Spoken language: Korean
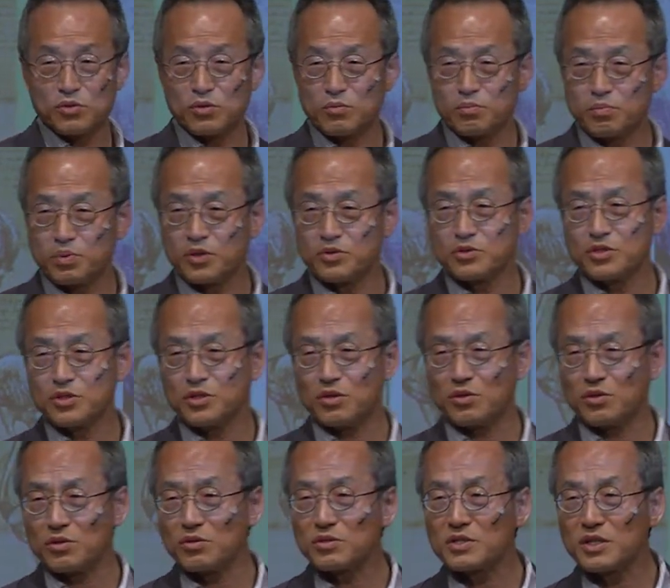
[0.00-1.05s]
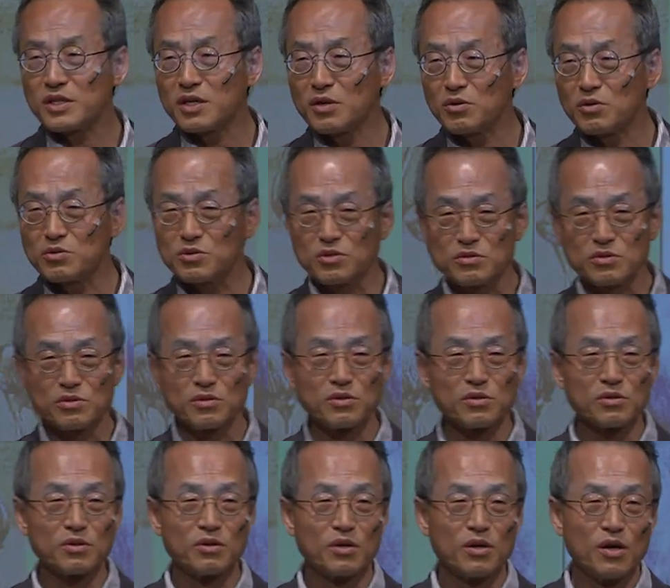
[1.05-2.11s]
편지 여러 장에
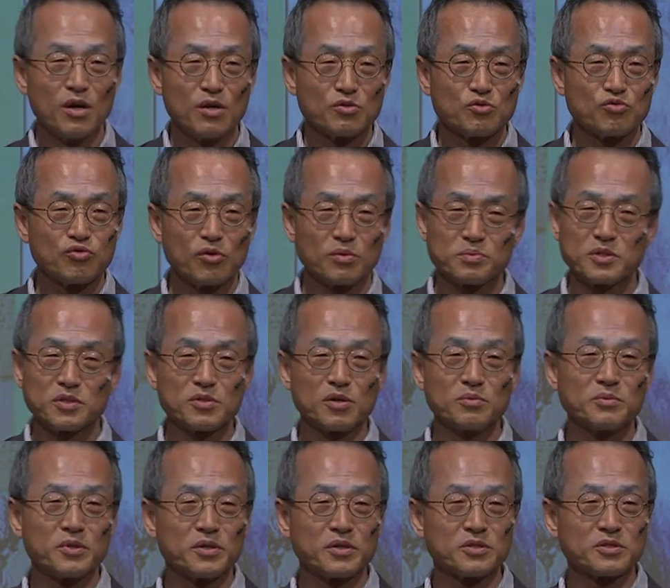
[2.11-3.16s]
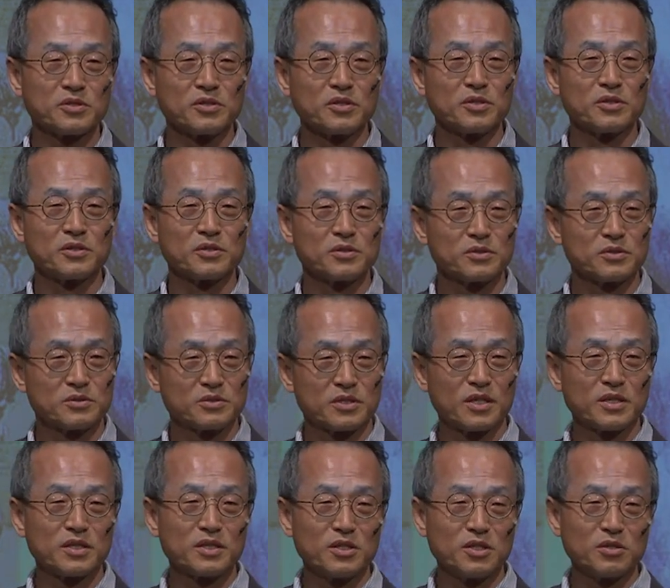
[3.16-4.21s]
걸쳐서 수없이 설명했어요.
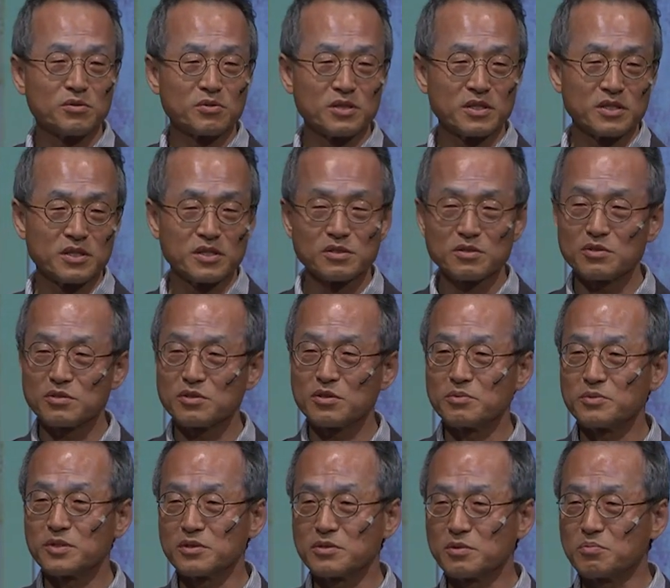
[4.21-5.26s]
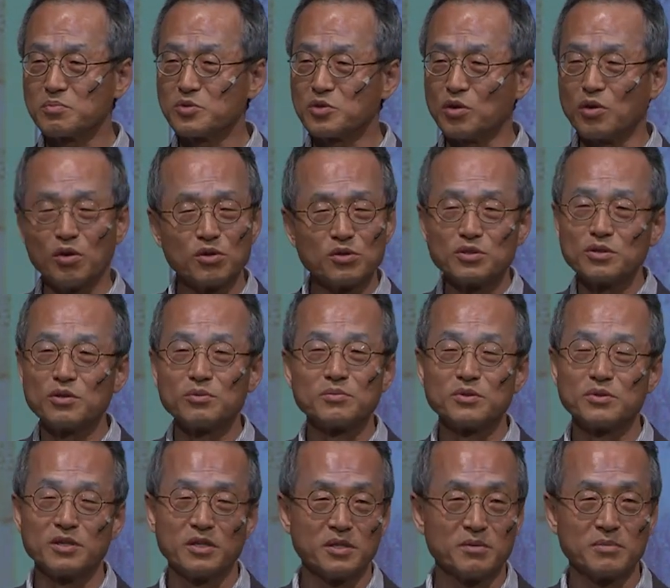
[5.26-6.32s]
자기 이론에 대해서 설명해서 전혀
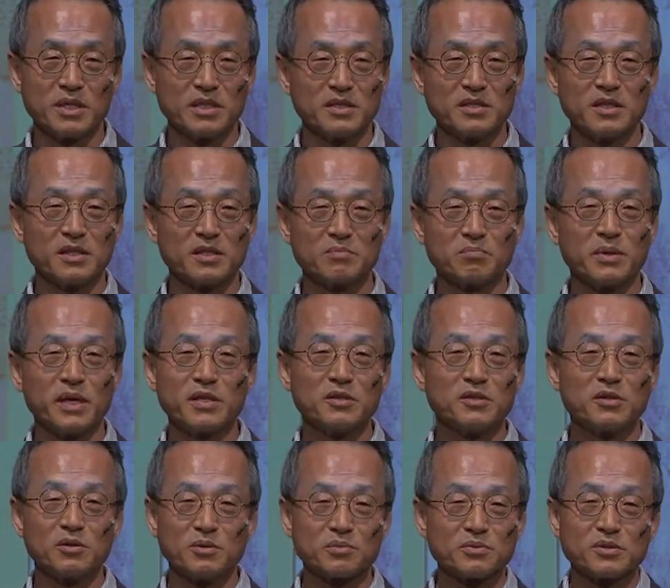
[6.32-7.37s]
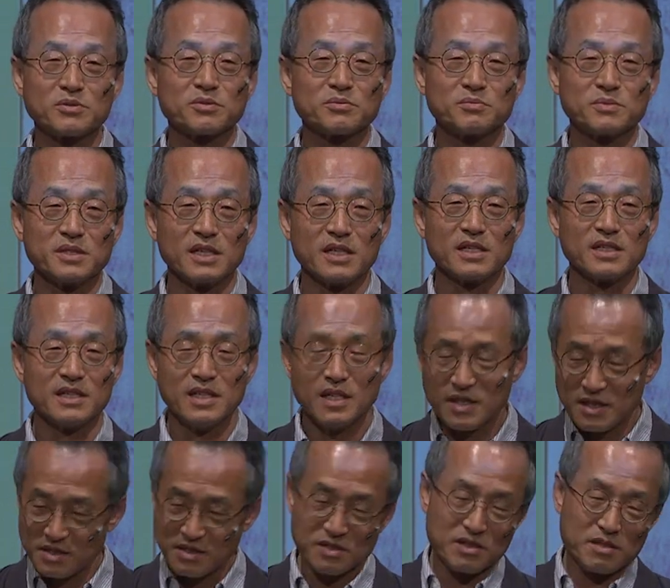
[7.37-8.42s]
뭐 에마에 대한 배려 없었습니다.
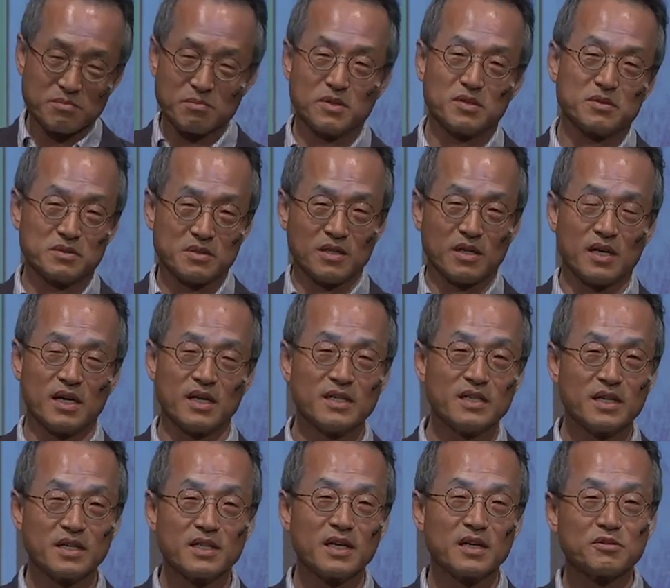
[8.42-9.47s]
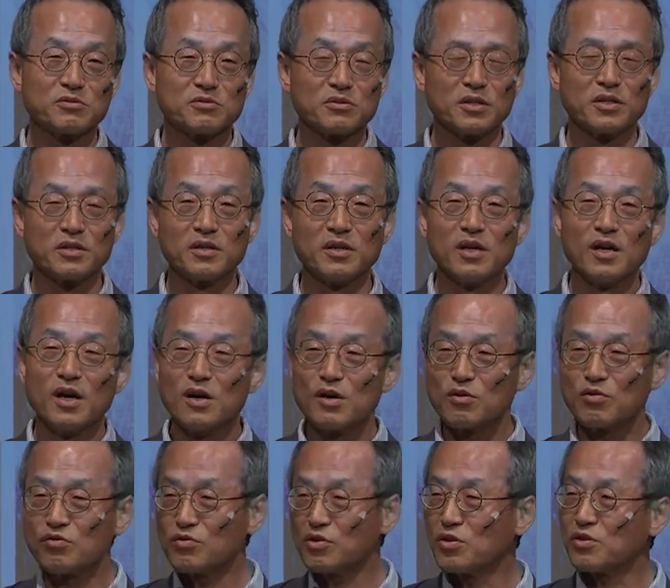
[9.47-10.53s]
그냥 뭐 다 얘기했고요.
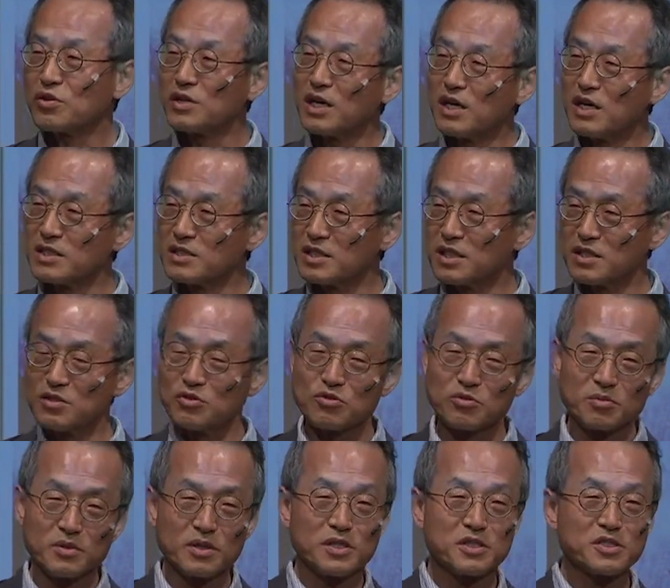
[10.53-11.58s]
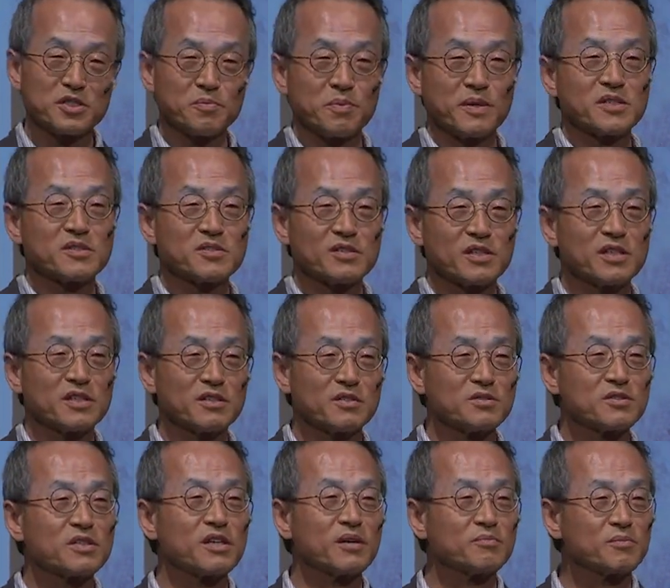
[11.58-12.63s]
후커나 자기 주변에 스펜서나 이런
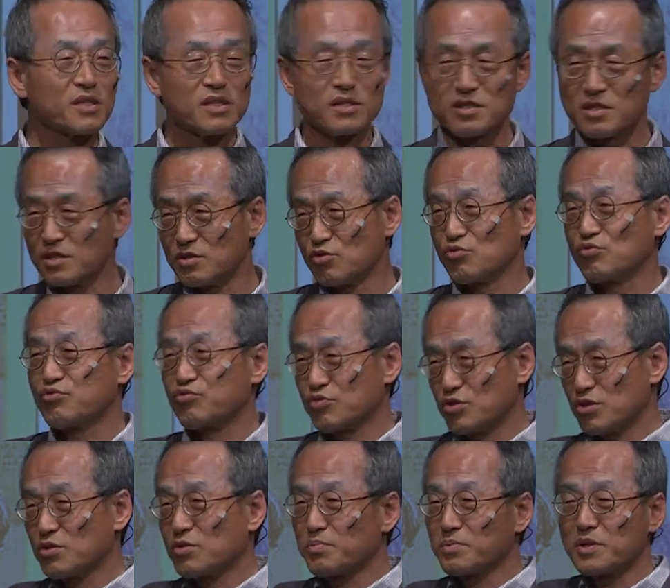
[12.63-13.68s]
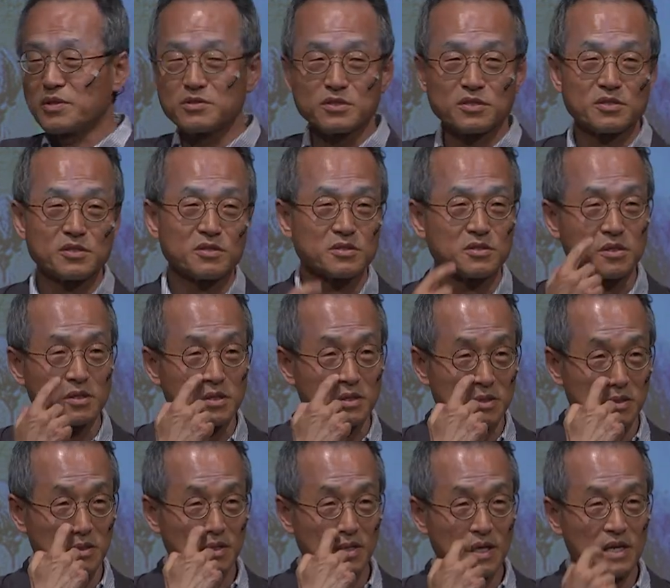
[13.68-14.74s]
사람들한테 수시로 편지 써서